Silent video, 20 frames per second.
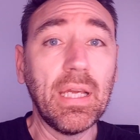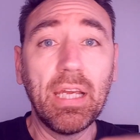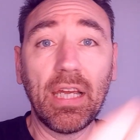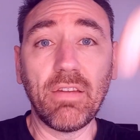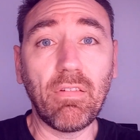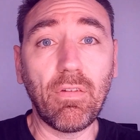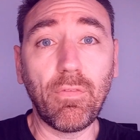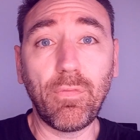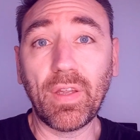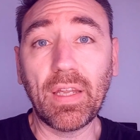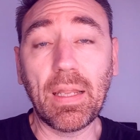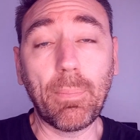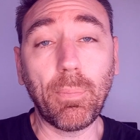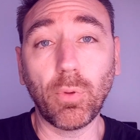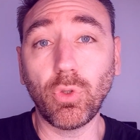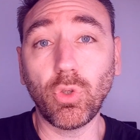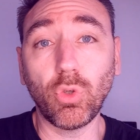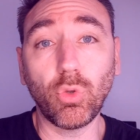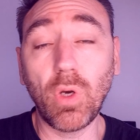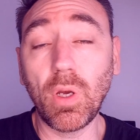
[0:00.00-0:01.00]
il va faire
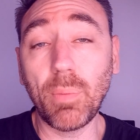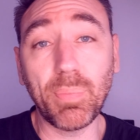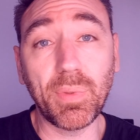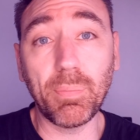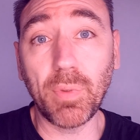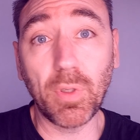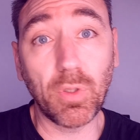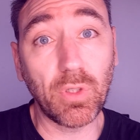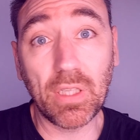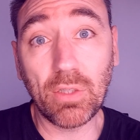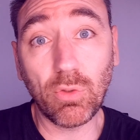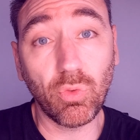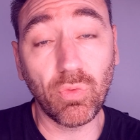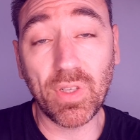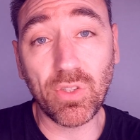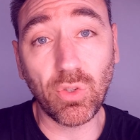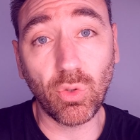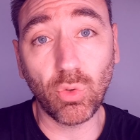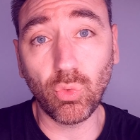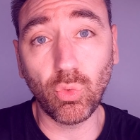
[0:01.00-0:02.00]
n'importe quoi, et puis peut-être qu'on va
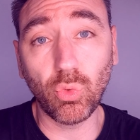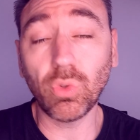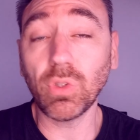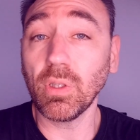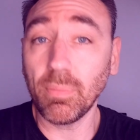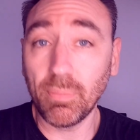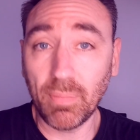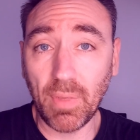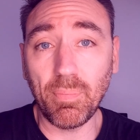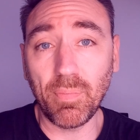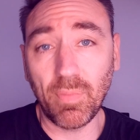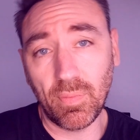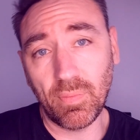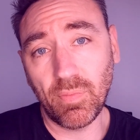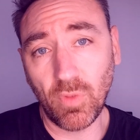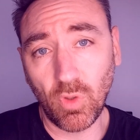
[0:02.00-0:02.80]
se rendre compte, même,